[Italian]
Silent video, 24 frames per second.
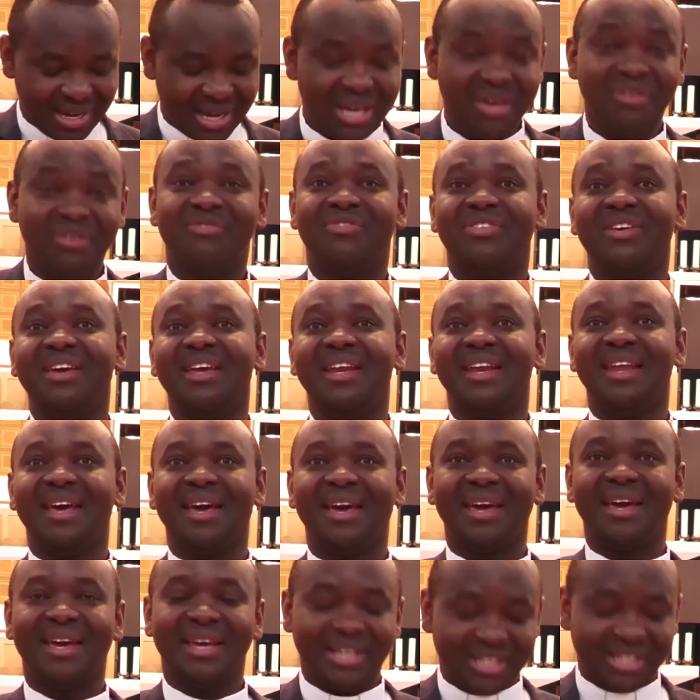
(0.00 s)

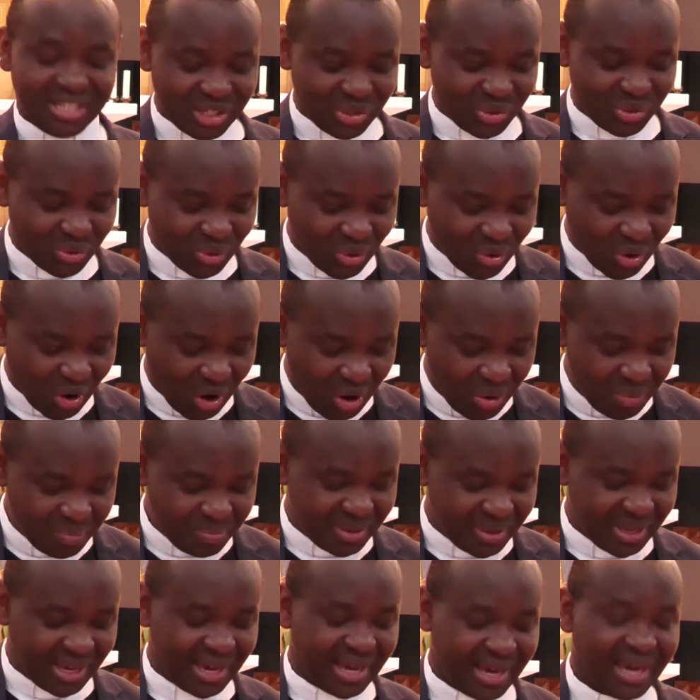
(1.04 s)
Infine Gesù
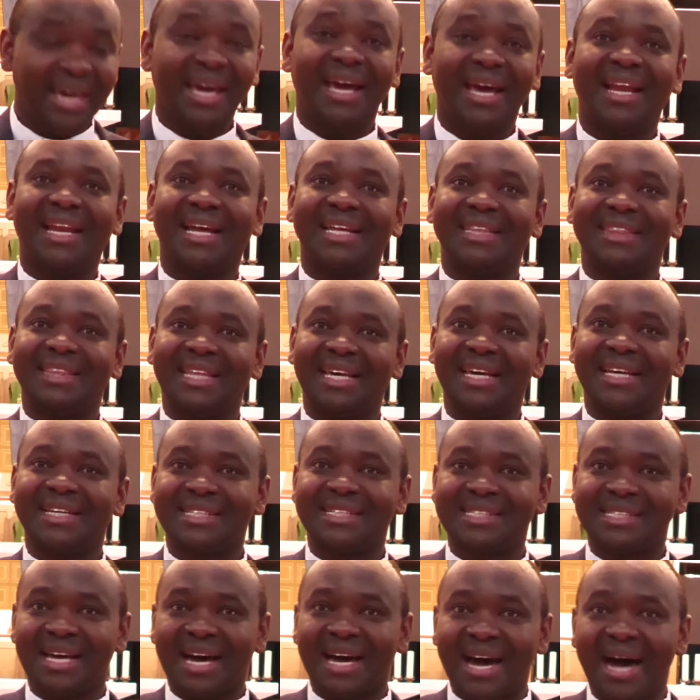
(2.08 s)
compie la
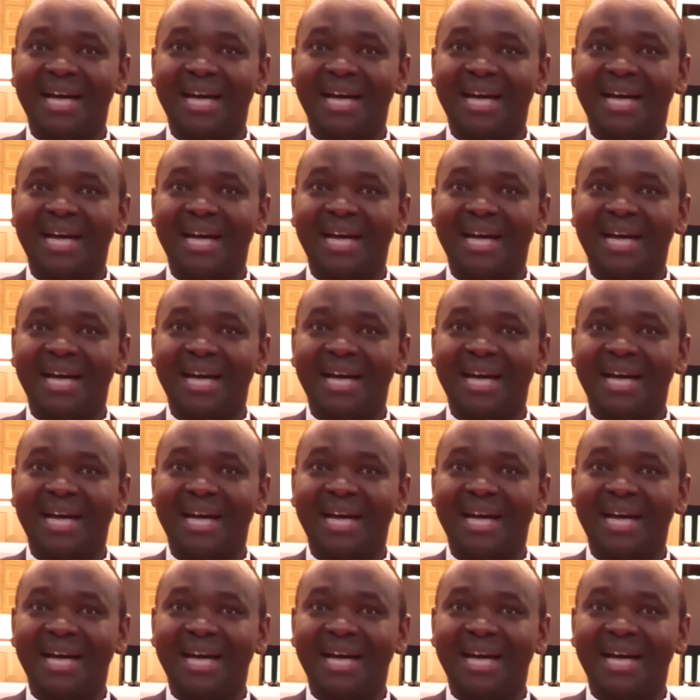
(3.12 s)
terza